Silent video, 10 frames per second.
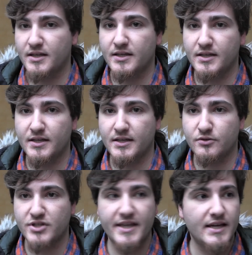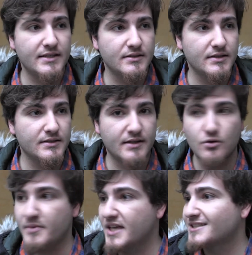de que nos hayan, entre
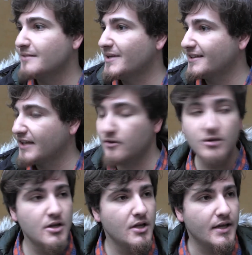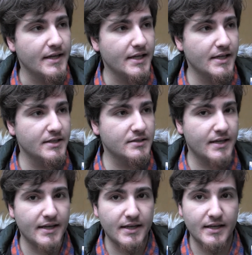comillas, apartado, es
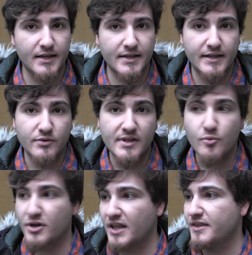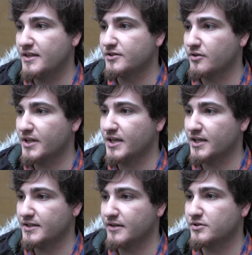que, no hay democracia dentro
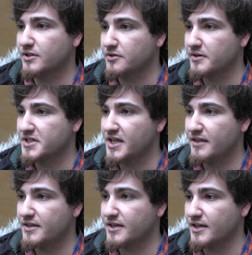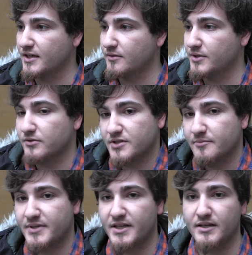de, nuestra universidad y que, bueno,
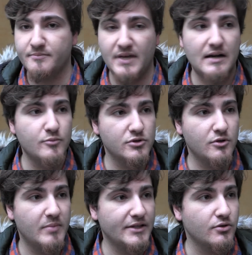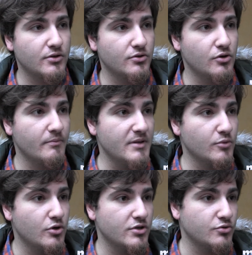siempre pagamos los platos rotos los
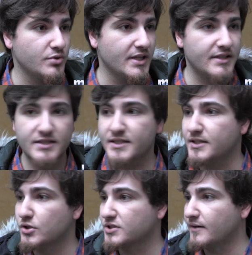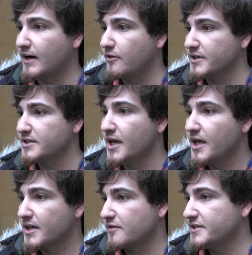mismos, los estudiantes y los trabajadores,
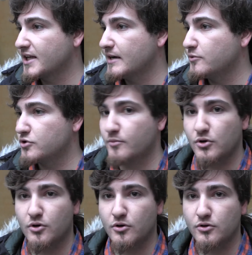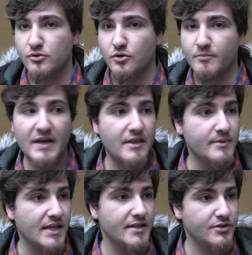que al fin y al cabo somos los, los más
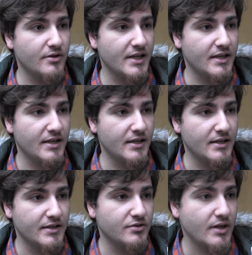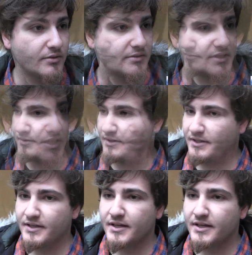débiles dentro de, dentro de la universidad.